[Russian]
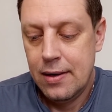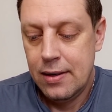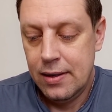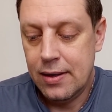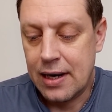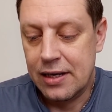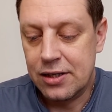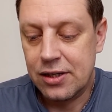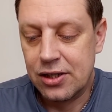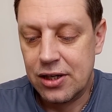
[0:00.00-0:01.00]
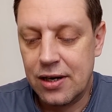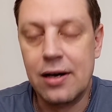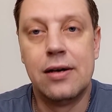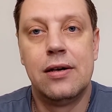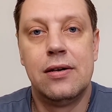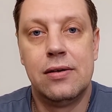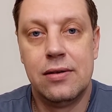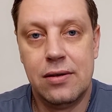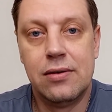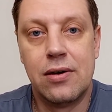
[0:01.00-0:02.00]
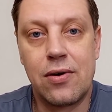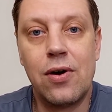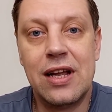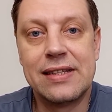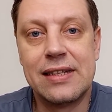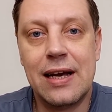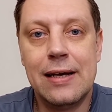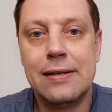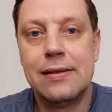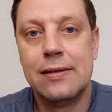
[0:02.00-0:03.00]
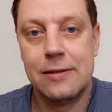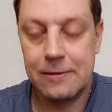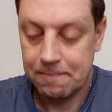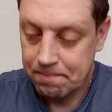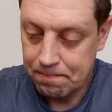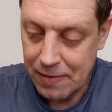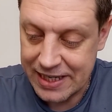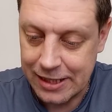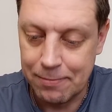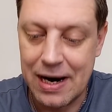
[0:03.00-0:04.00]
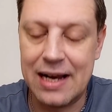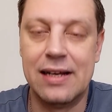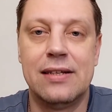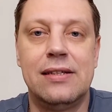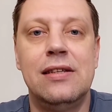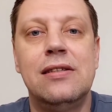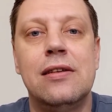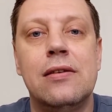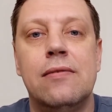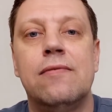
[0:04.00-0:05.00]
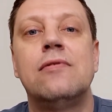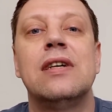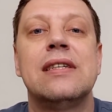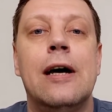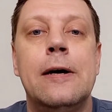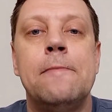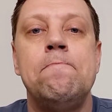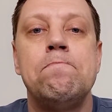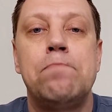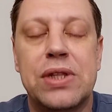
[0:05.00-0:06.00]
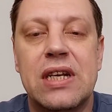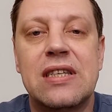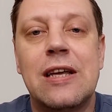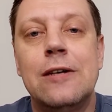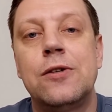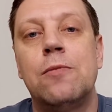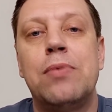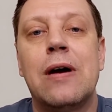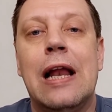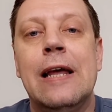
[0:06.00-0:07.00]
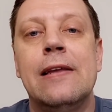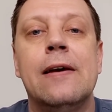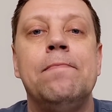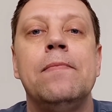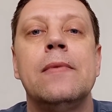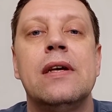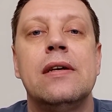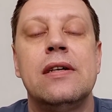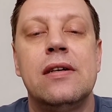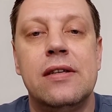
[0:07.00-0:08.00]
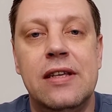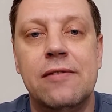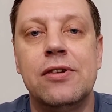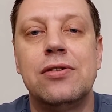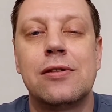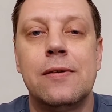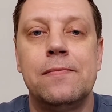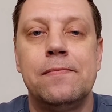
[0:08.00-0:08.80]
И, конечно же, роль отца максимально снизить в глазах подрастающего поколения девочек.